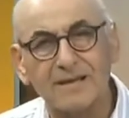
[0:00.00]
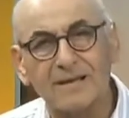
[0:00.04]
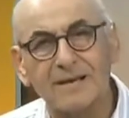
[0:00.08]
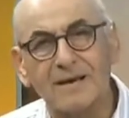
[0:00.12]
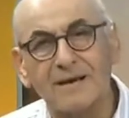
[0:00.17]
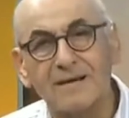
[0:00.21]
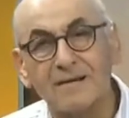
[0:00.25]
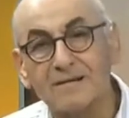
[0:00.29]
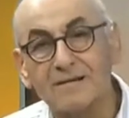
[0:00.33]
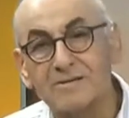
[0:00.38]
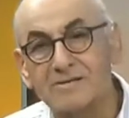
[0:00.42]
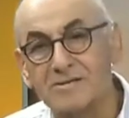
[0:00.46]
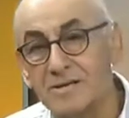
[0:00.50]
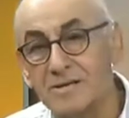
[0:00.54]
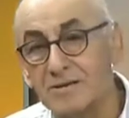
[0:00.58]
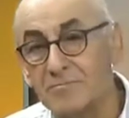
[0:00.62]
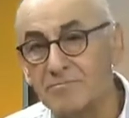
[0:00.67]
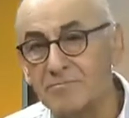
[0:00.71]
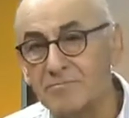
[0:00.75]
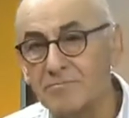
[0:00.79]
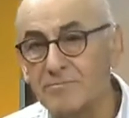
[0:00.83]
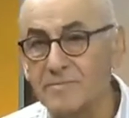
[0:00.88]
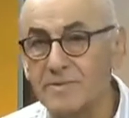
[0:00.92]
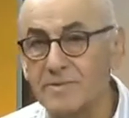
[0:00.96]
Akşam
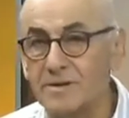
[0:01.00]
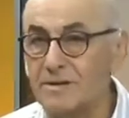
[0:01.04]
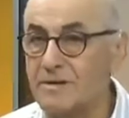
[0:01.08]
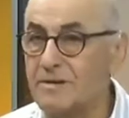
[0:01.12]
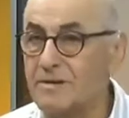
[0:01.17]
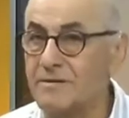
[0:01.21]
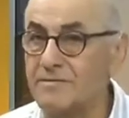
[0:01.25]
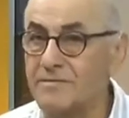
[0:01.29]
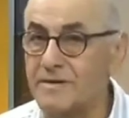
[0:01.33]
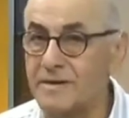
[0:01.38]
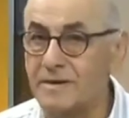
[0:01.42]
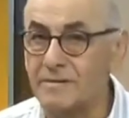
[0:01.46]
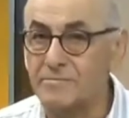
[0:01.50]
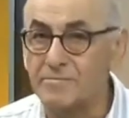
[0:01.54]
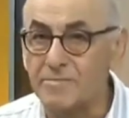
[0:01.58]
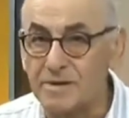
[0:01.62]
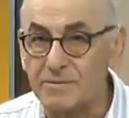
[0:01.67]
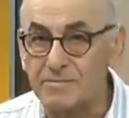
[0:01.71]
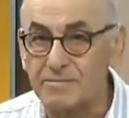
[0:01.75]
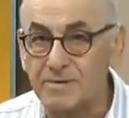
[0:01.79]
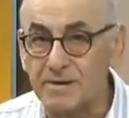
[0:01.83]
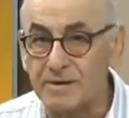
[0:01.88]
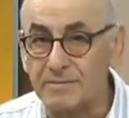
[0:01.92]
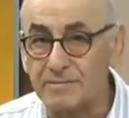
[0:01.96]
efendim
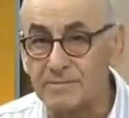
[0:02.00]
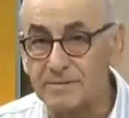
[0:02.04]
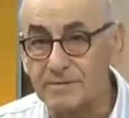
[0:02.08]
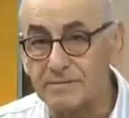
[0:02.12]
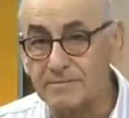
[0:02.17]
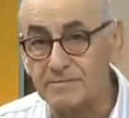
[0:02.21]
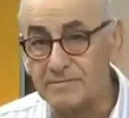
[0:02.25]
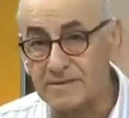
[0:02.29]
depremin